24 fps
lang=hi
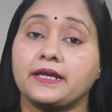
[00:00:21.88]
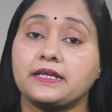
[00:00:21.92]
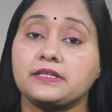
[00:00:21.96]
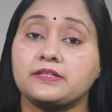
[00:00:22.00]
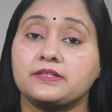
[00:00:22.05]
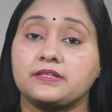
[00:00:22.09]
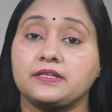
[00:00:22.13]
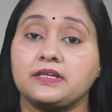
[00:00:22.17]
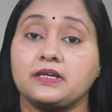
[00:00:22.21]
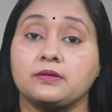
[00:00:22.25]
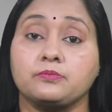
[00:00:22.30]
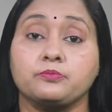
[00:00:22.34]
के
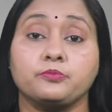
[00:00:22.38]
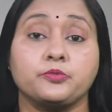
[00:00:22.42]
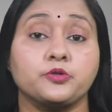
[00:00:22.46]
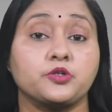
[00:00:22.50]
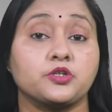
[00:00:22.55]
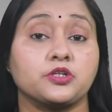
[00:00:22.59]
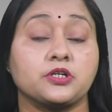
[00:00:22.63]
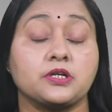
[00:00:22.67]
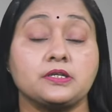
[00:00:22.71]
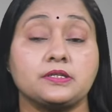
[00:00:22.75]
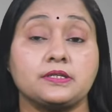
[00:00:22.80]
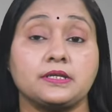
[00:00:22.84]
सीएम
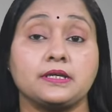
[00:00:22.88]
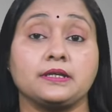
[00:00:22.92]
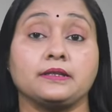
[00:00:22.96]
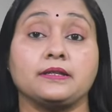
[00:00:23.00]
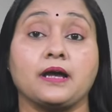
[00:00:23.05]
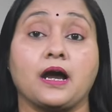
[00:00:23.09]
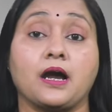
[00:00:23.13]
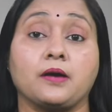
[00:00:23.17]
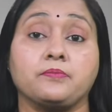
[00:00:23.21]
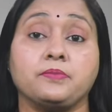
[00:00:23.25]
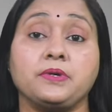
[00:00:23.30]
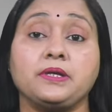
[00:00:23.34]
पुष्कर सिंह
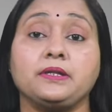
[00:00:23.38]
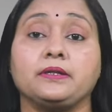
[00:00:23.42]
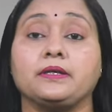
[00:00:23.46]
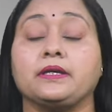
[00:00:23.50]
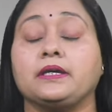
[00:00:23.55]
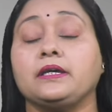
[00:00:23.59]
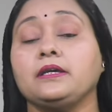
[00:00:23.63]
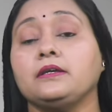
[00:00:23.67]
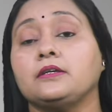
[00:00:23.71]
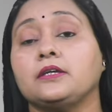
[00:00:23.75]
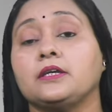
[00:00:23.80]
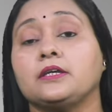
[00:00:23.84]
धामी
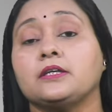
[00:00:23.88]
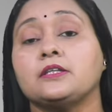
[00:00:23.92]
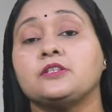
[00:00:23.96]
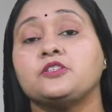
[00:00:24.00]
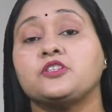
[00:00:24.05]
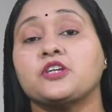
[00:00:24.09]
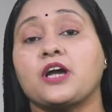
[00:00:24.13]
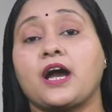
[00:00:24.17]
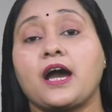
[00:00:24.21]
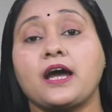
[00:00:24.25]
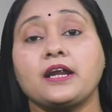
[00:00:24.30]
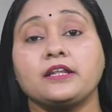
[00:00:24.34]
ने
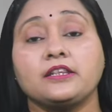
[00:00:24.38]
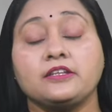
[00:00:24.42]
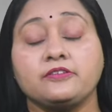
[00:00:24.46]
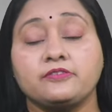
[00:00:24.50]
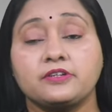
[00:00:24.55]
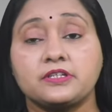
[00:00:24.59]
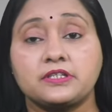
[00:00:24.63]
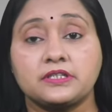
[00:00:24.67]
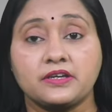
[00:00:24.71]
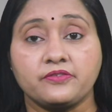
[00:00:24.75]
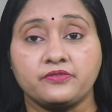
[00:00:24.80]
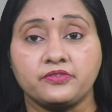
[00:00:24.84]
चार
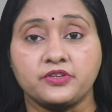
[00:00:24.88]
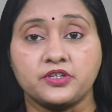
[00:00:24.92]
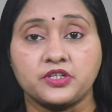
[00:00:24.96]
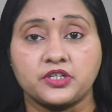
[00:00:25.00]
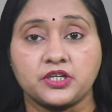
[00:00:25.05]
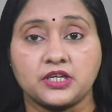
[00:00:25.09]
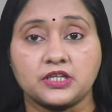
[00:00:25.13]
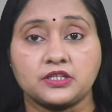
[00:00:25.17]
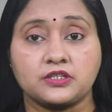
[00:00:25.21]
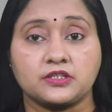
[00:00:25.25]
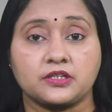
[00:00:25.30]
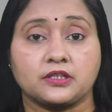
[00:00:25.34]
दिवसीय
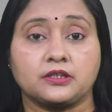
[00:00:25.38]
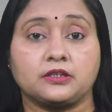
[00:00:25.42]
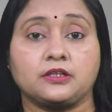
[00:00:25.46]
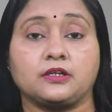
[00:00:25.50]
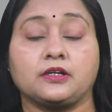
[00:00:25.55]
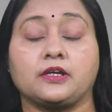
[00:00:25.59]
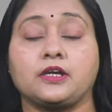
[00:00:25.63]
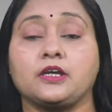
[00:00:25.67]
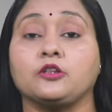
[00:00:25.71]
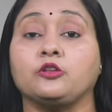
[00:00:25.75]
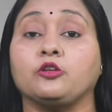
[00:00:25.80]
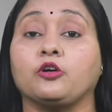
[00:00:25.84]
विशेष सत्र
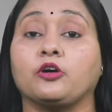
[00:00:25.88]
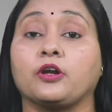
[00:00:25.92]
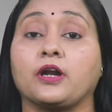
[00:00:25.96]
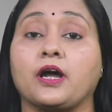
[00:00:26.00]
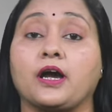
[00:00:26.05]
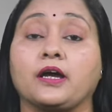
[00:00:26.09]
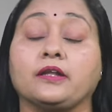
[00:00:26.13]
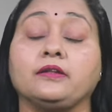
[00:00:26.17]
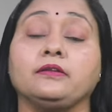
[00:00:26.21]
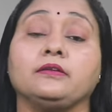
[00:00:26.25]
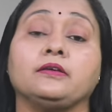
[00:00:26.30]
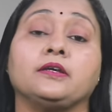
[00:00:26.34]
के
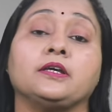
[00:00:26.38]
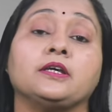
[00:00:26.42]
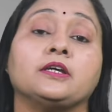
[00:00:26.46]
दौरान